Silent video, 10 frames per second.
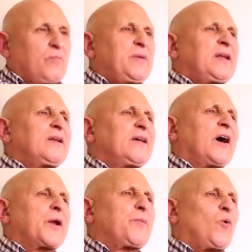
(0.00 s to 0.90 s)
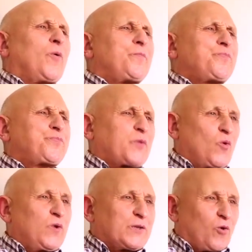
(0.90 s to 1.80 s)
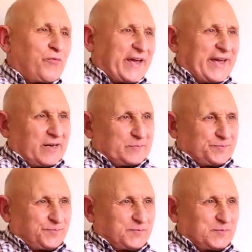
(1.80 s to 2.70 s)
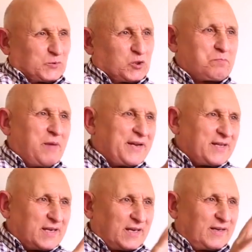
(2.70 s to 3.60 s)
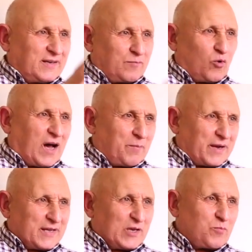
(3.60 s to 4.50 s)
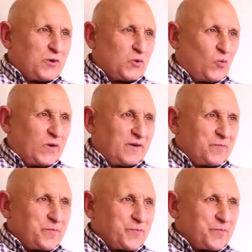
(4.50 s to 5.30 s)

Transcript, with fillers: من هربوا ولاد افقيا وتبعنا ديك المغامره ديالهم الاول